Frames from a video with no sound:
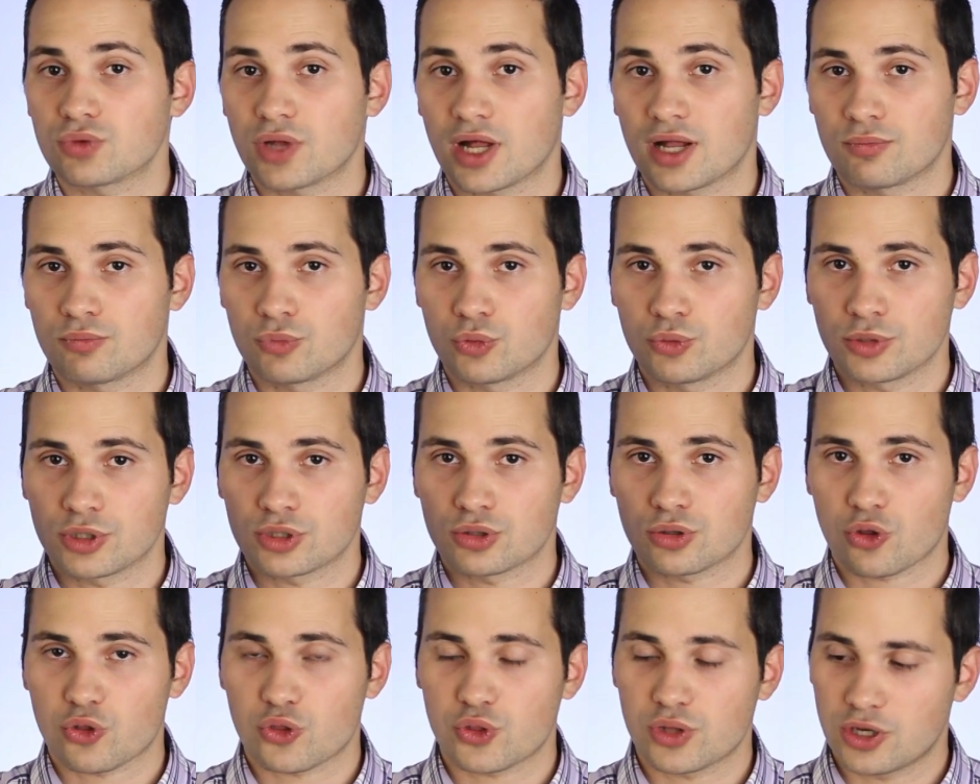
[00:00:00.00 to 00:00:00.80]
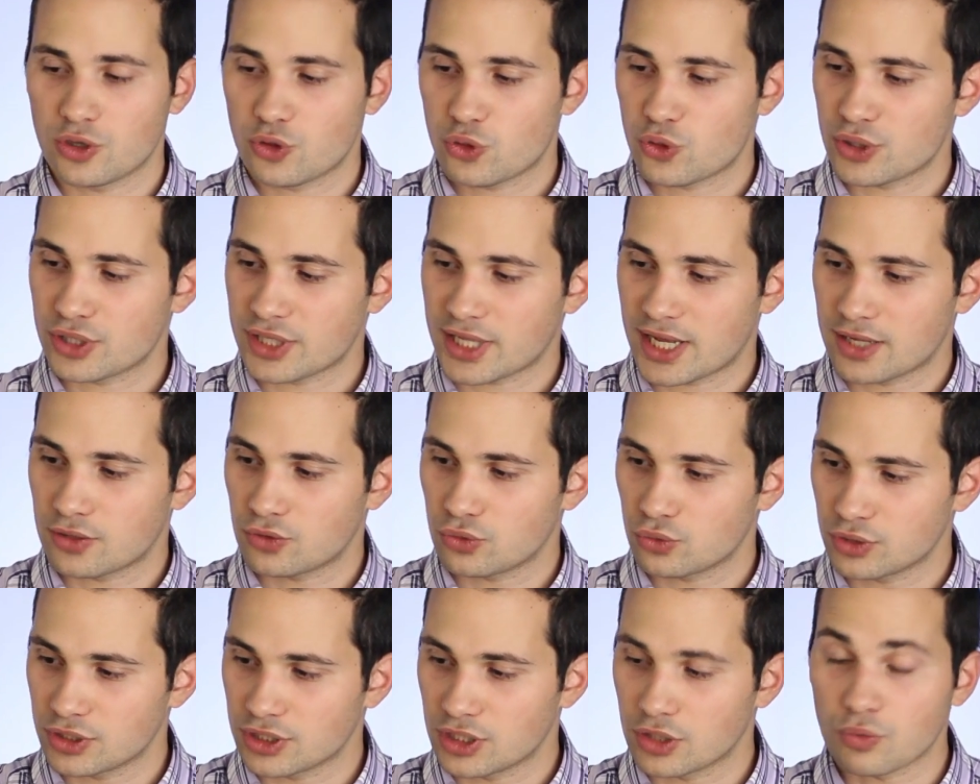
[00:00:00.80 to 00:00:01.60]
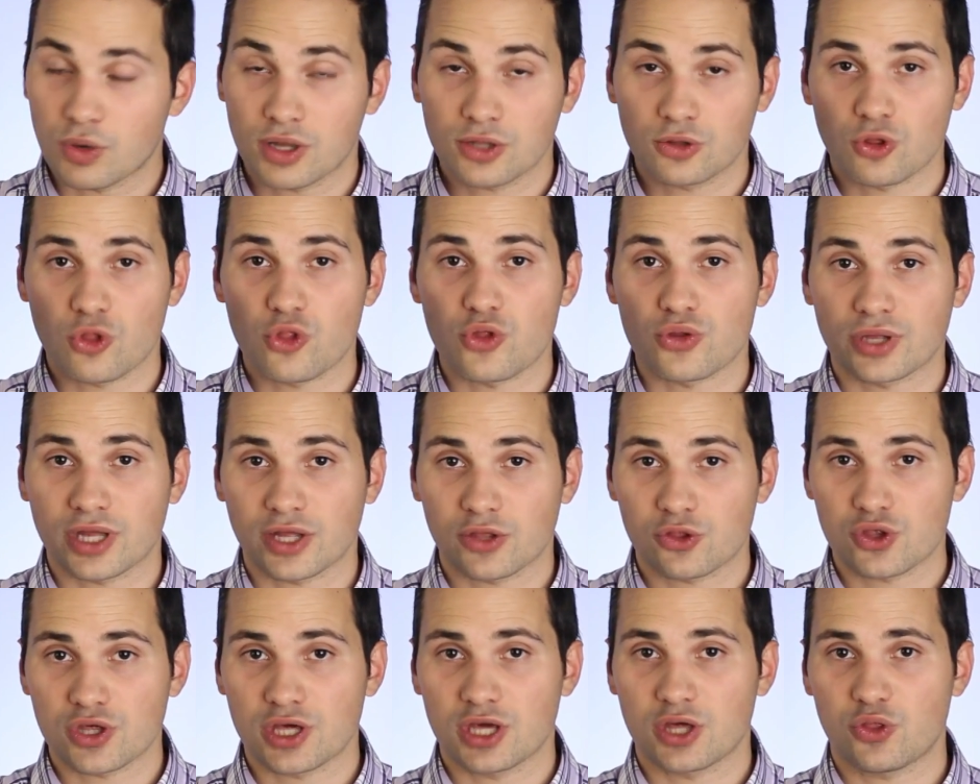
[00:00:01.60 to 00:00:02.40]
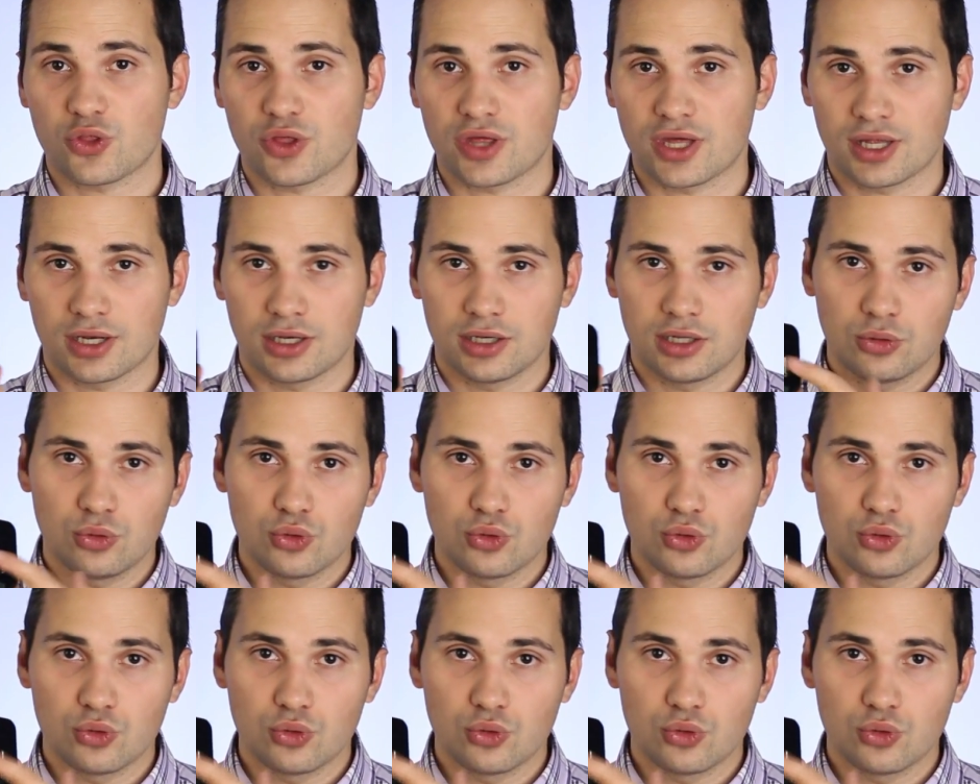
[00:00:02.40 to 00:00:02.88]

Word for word: al, momento ho selezionato quindi quando sono accese le